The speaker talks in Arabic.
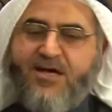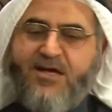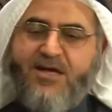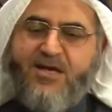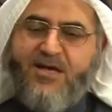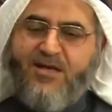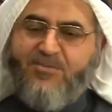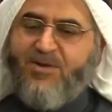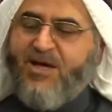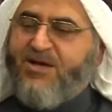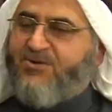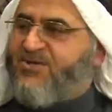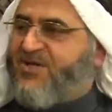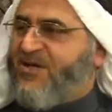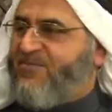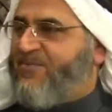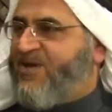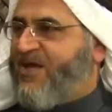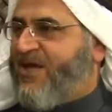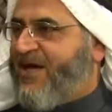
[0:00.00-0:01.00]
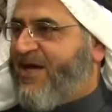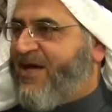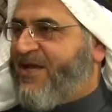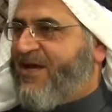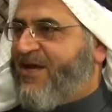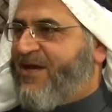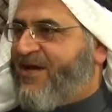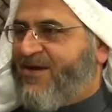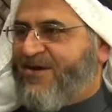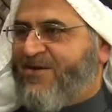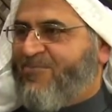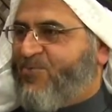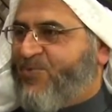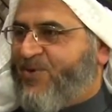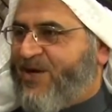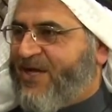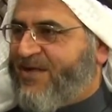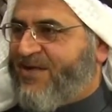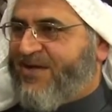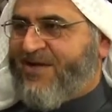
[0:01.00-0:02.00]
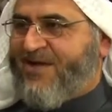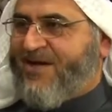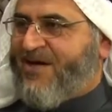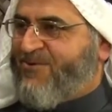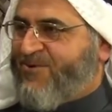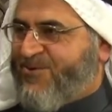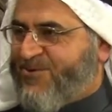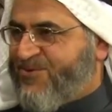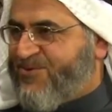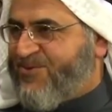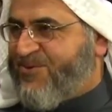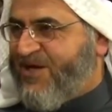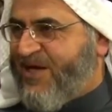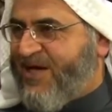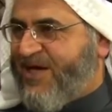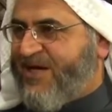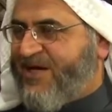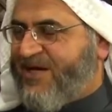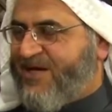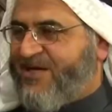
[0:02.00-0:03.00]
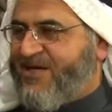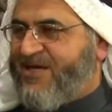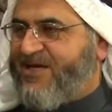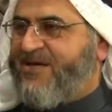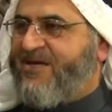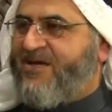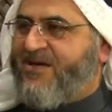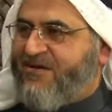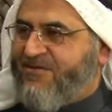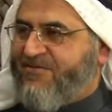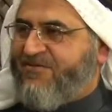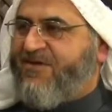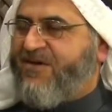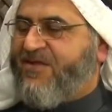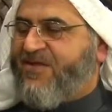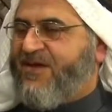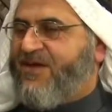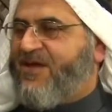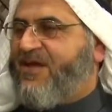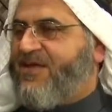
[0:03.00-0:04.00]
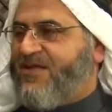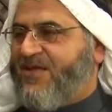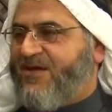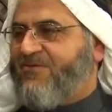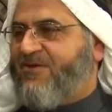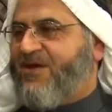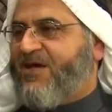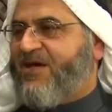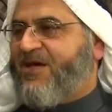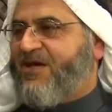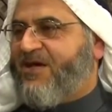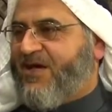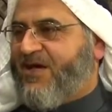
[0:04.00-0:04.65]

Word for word: لما يسمى الآن حق المواطنة أو حقوق الآخرين في ظل الدولة